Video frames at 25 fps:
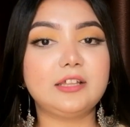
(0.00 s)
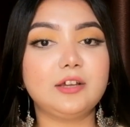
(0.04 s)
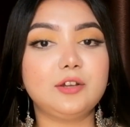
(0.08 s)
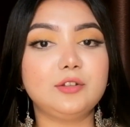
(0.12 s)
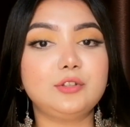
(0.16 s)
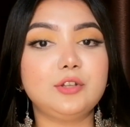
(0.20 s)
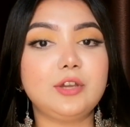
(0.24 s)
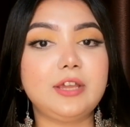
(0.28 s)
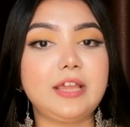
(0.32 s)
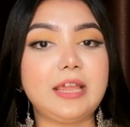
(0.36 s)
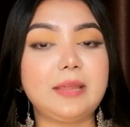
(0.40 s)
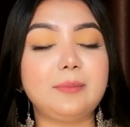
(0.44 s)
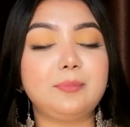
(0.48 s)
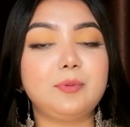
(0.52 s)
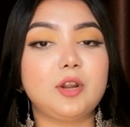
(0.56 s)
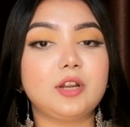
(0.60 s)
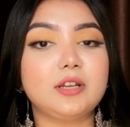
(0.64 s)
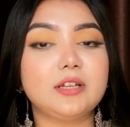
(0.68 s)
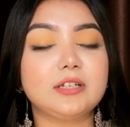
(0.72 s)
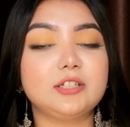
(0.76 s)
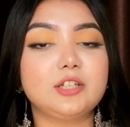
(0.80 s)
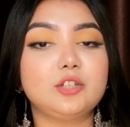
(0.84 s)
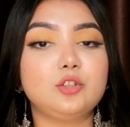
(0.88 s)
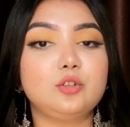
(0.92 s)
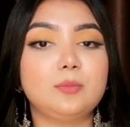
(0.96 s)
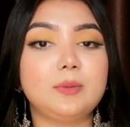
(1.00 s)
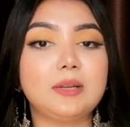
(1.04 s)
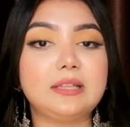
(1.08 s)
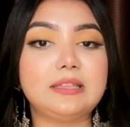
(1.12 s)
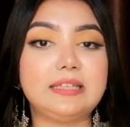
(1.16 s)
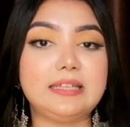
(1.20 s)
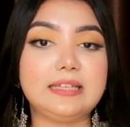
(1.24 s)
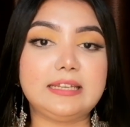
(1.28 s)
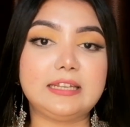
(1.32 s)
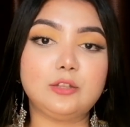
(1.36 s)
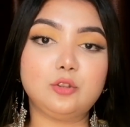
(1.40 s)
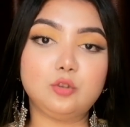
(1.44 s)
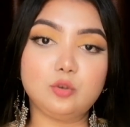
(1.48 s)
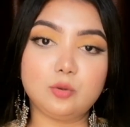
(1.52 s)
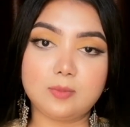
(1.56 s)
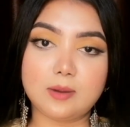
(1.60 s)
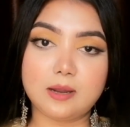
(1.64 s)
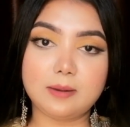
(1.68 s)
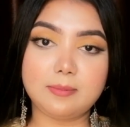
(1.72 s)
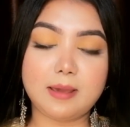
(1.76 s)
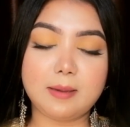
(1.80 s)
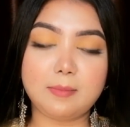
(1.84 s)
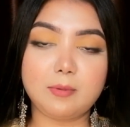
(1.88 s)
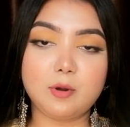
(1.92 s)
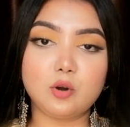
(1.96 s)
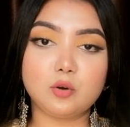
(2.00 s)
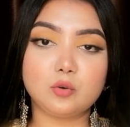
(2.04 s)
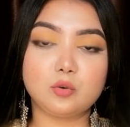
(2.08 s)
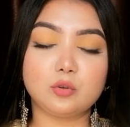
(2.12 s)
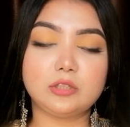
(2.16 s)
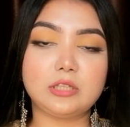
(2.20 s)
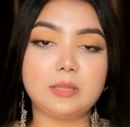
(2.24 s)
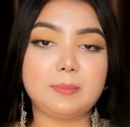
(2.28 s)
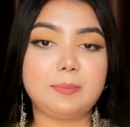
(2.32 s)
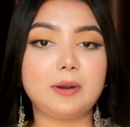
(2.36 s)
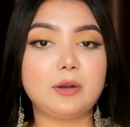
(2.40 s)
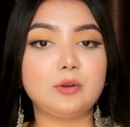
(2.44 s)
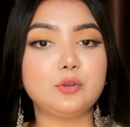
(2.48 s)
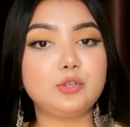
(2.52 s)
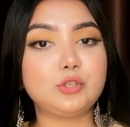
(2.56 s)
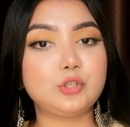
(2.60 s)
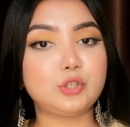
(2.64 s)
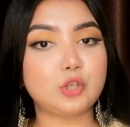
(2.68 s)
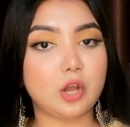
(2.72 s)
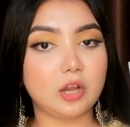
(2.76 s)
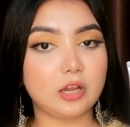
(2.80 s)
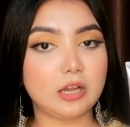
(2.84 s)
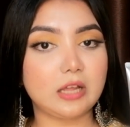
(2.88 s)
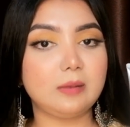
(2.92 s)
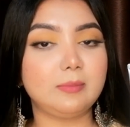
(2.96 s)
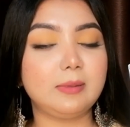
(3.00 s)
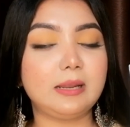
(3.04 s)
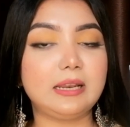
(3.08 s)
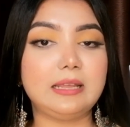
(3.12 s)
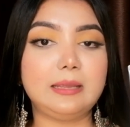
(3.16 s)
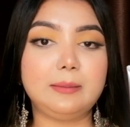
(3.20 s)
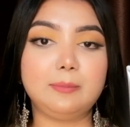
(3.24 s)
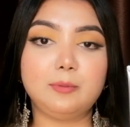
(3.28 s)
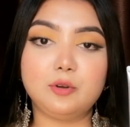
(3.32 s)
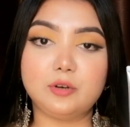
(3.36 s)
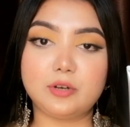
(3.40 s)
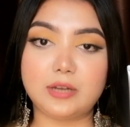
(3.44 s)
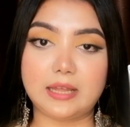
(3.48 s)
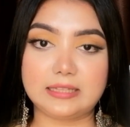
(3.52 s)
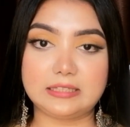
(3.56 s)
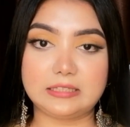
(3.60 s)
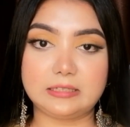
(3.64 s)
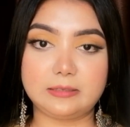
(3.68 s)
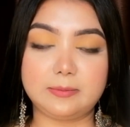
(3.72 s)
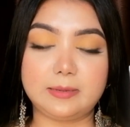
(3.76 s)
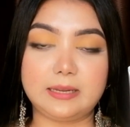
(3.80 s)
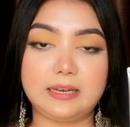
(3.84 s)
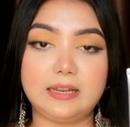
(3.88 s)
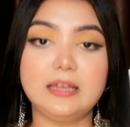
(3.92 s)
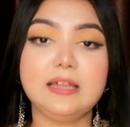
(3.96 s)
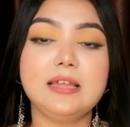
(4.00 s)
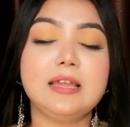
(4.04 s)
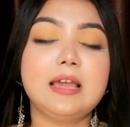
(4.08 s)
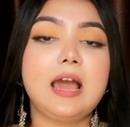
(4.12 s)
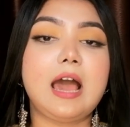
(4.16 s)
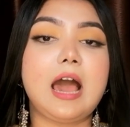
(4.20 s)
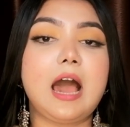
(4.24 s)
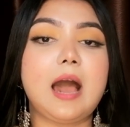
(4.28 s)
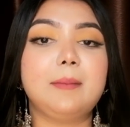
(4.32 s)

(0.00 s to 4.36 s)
সাধারণত এই প্রোডাক্টটা তোমরা দিনে দুবার ব্যবহার করতে পারো সকালবেলা এবং রাত্রেবেলা